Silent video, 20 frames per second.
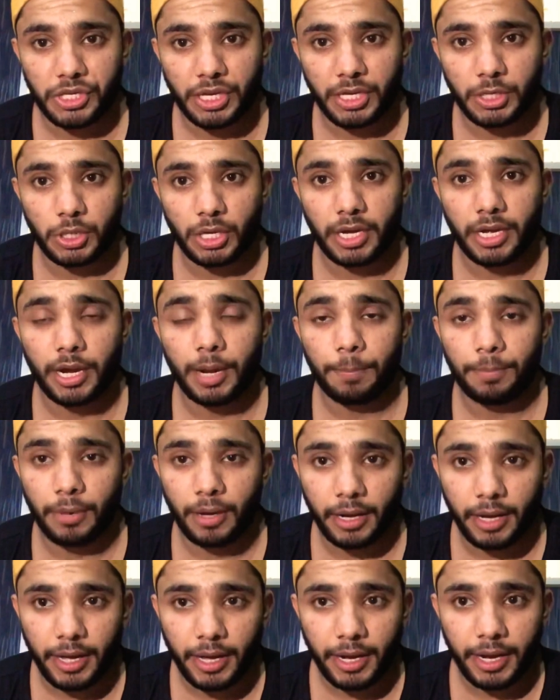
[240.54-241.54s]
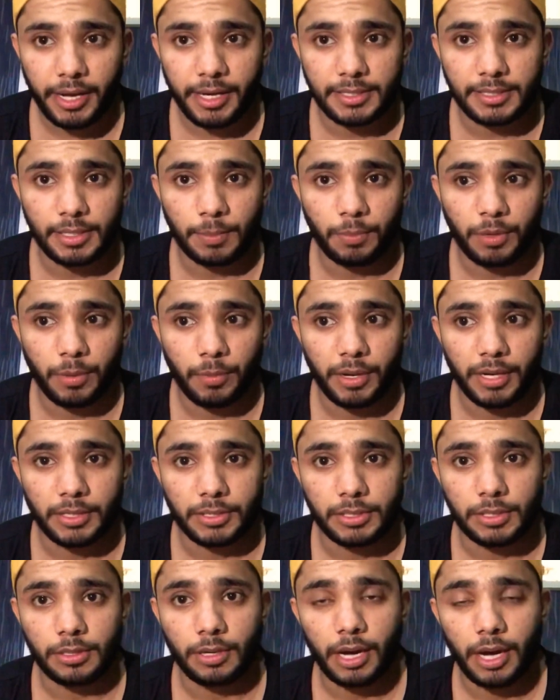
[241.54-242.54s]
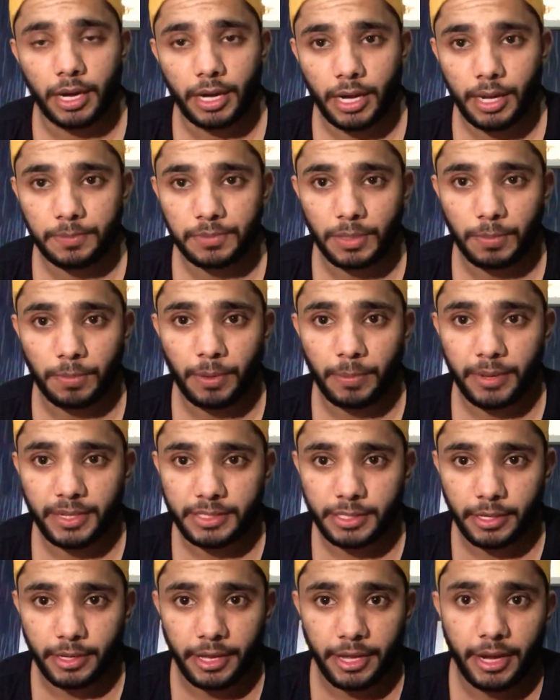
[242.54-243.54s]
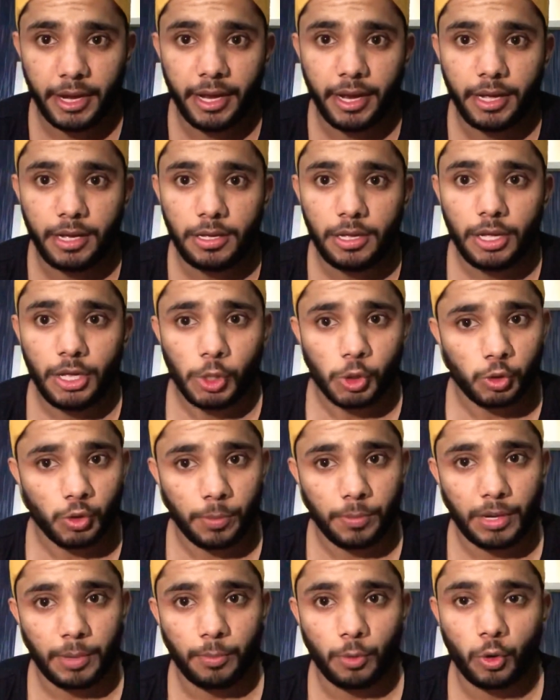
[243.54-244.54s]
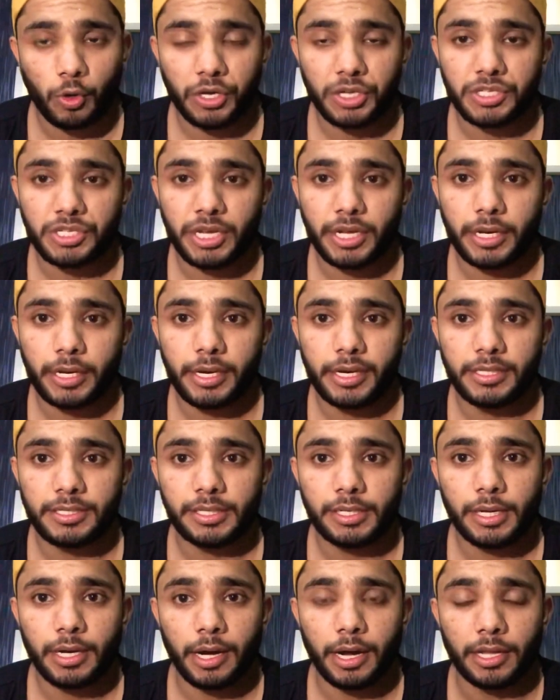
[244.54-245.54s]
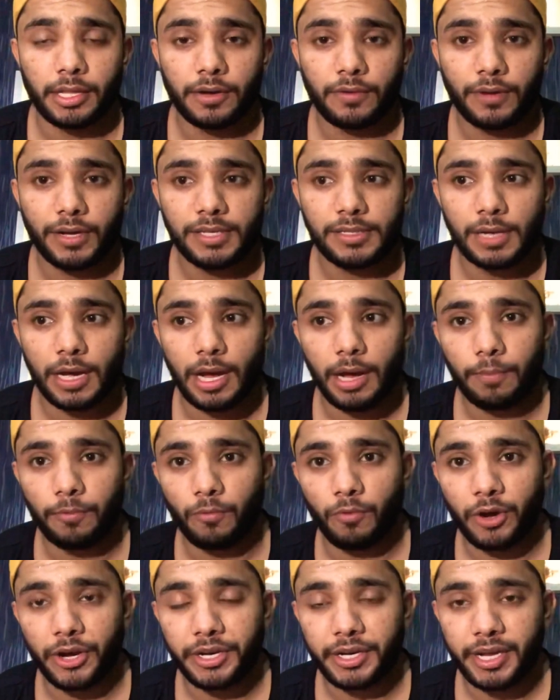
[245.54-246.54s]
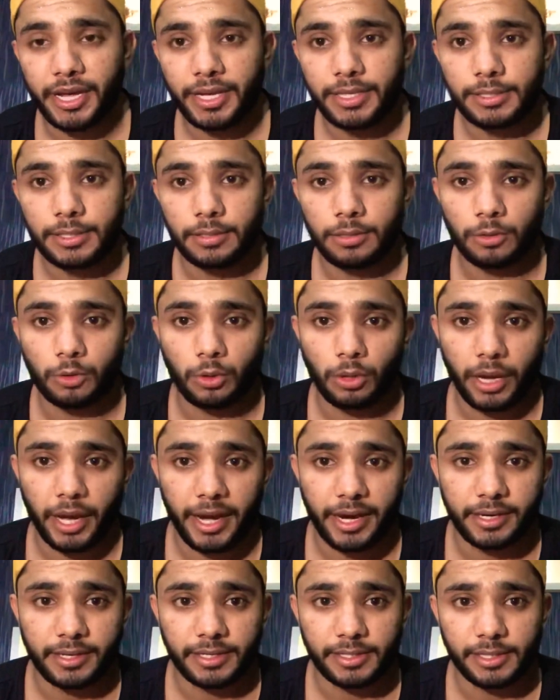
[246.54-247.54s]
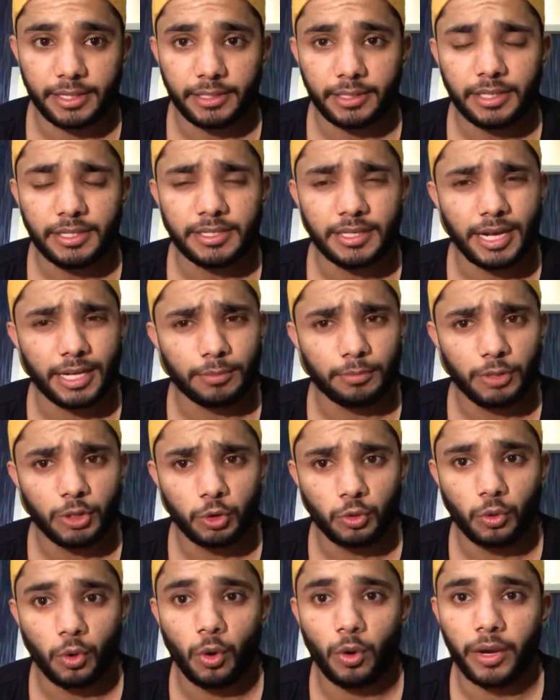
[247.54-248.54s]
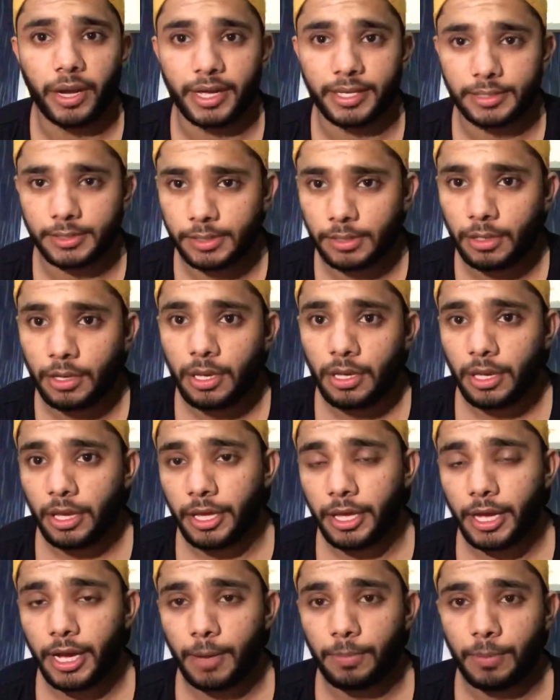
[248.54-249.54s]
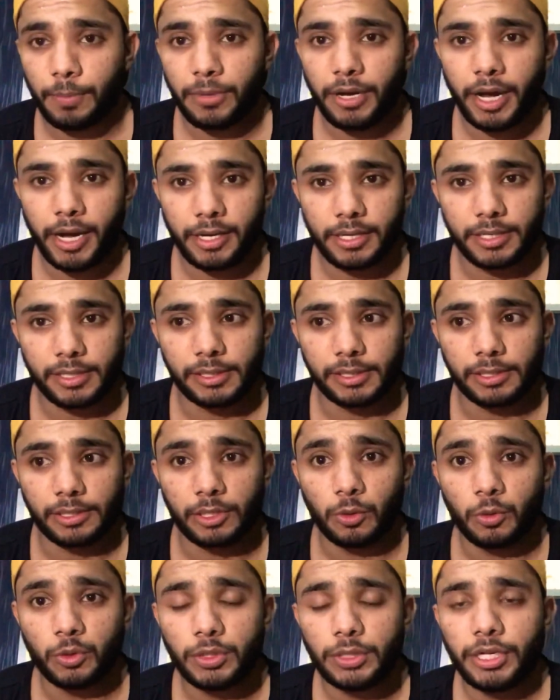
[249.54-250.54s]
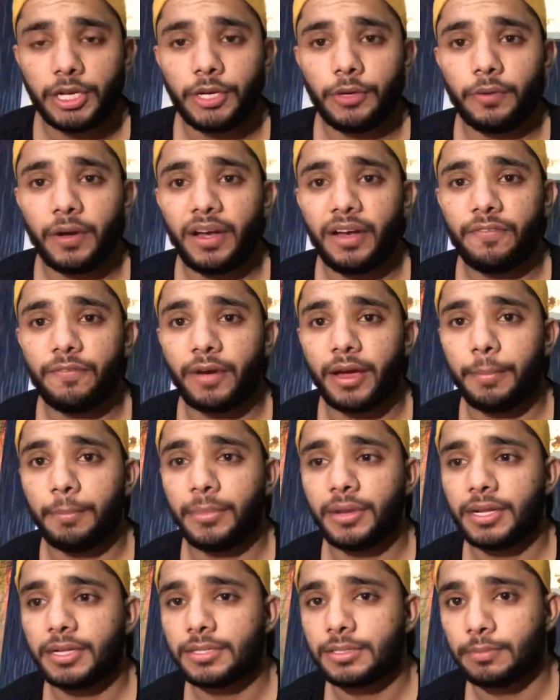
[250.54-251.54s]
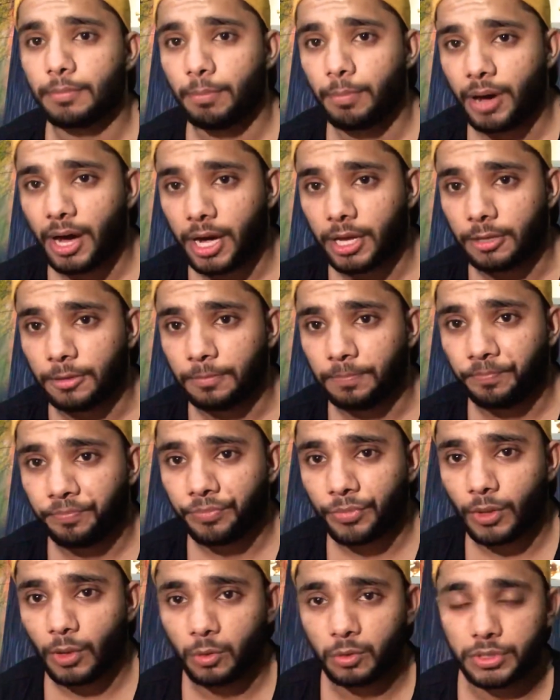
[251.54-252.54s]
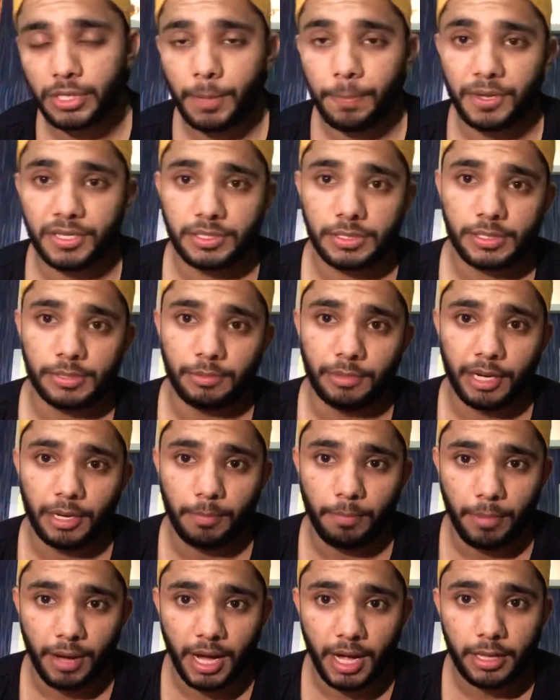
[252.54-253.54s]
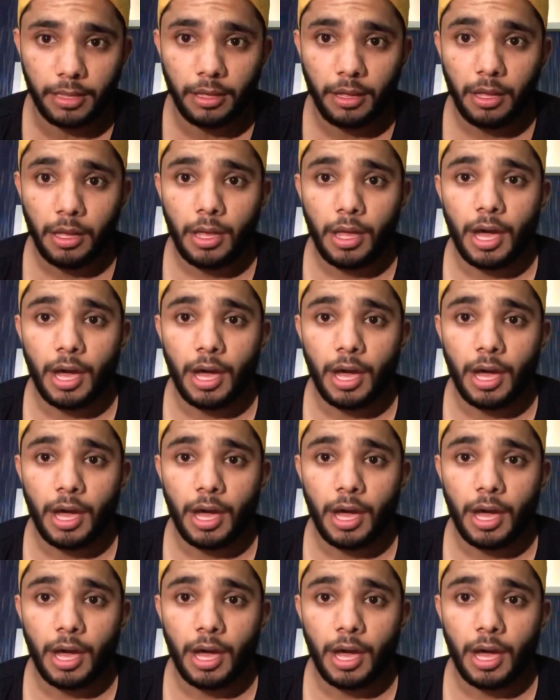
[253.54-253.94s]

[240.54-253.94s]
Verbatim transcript: शेक अगर आप ले रहे हैं सप्लीमेंट्स अगर आप सप्लीमेंट्स ले रहे हैं तो अपना प्रोटीन शेक लीजिए अदरवाइज़ आप वाइट एग्स ऐड कर सकते हैं साथ में टू होल एग्स ये आप अपना ऐड कर सकते हैं उसके 25 मिनट्स बाद उसके 25 मिनट बाद